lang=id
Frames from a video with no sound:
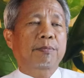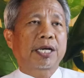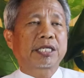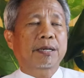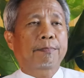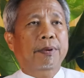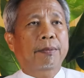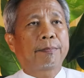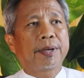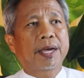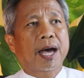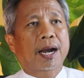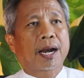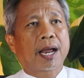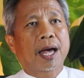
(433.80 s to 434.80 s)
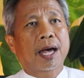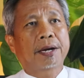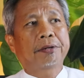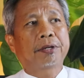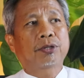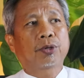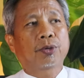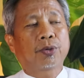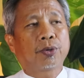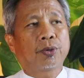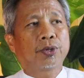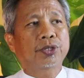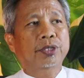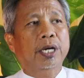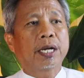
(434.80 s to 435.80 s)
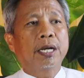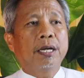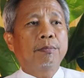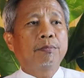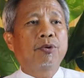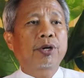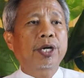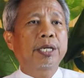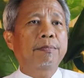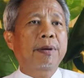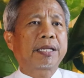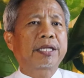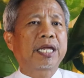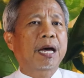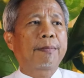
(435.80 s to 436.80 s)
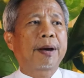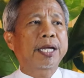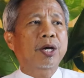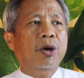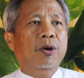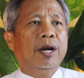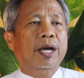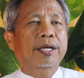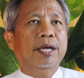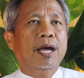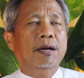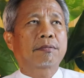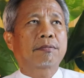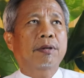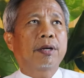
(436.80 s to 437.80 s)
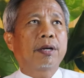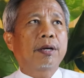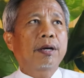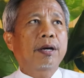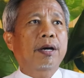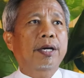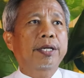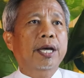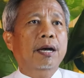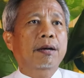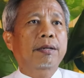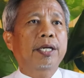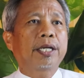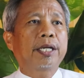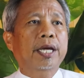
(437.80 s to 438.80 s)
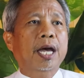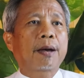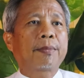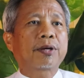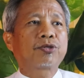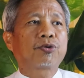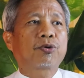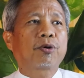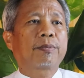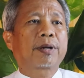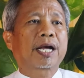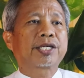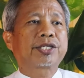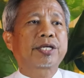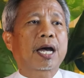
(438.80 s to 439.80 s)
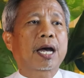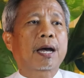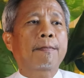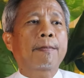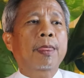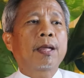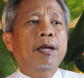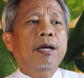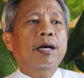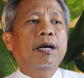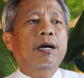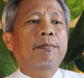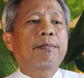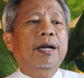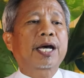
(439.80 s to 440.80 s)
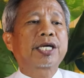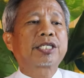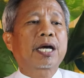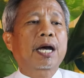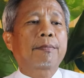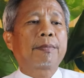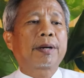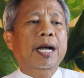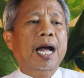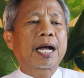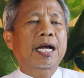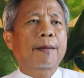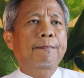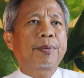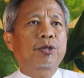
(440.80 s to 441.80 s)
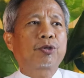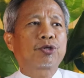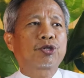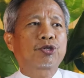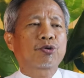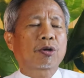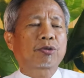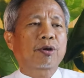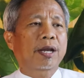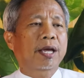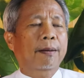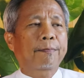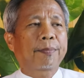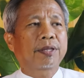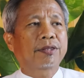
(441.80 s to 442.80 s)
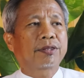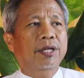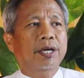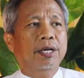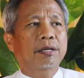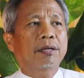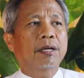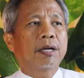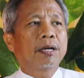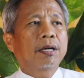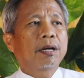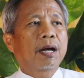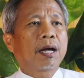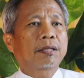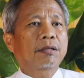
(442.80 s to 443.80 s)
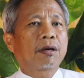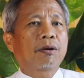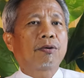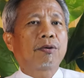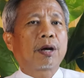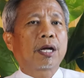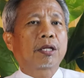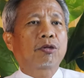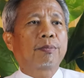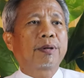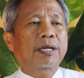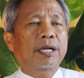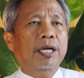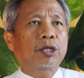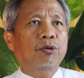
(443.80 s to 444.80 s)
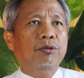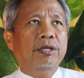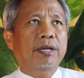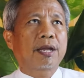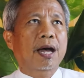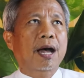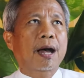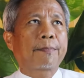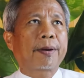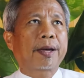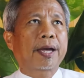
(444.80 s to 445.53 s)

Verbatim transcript: semacam pembiaran terus mungkin ba tidak banyak orang yang uh, yang ini ya masukku merasa uh, merasa menganggap itu sesuatu hal yang penting mm -mm. atau atau itu tidak